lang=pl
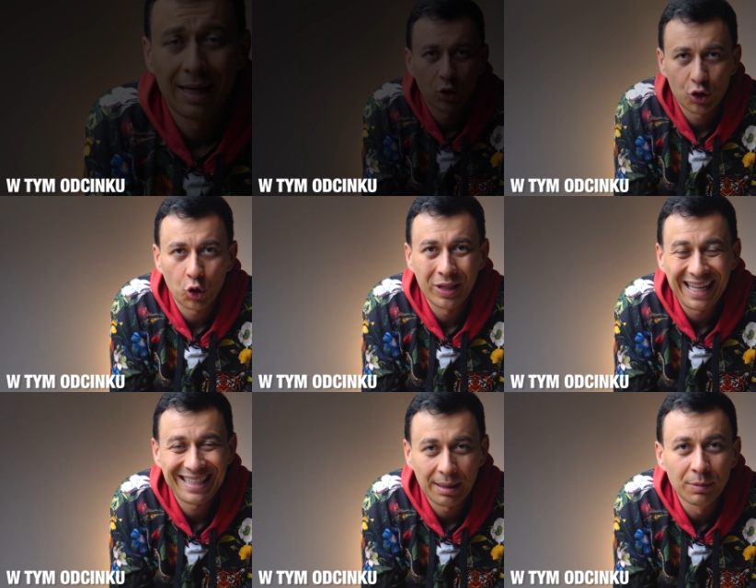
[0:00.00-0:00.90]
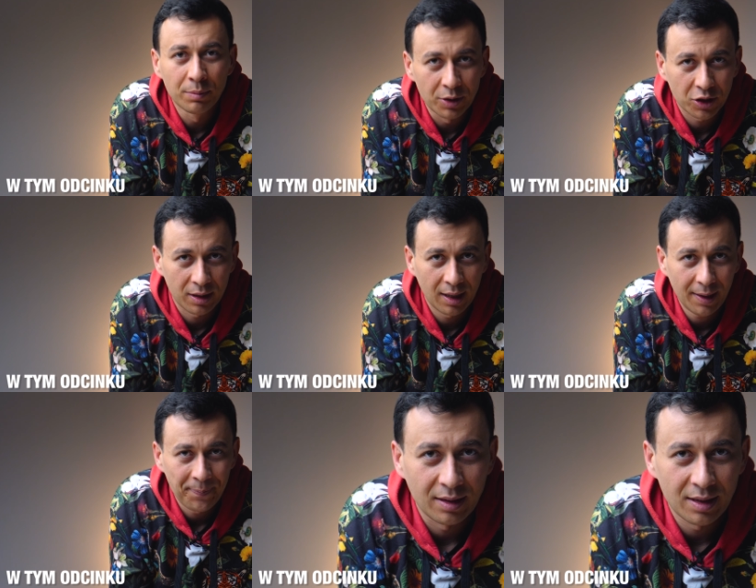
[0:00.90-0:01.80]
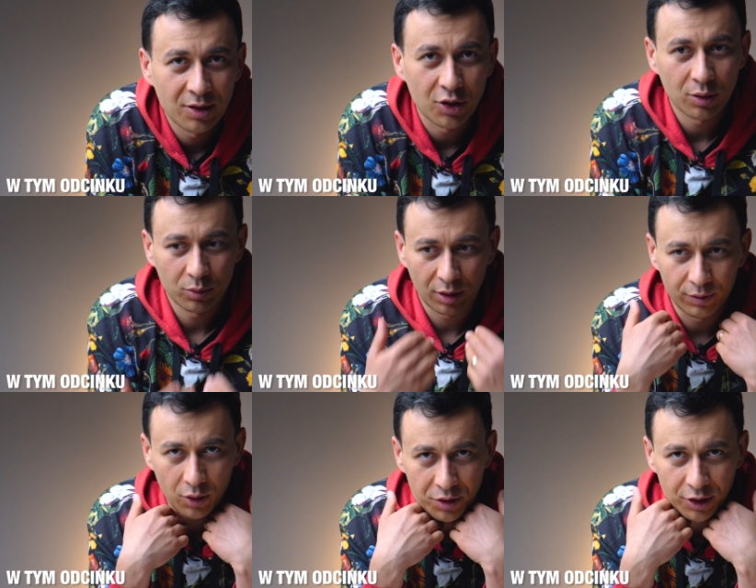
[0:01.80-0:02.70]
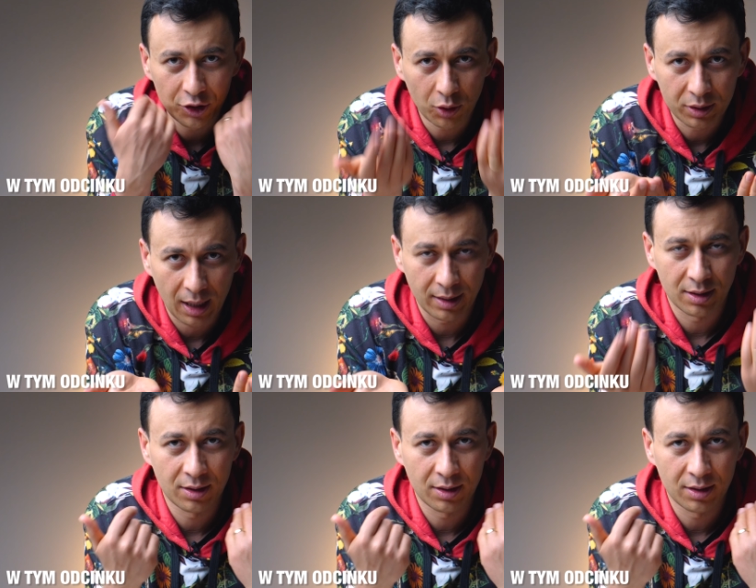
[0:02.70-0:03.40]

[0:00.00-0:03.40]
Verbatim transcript: To, co ja sam myślę, jest rzeczą, która wychodzi ze środka, a nie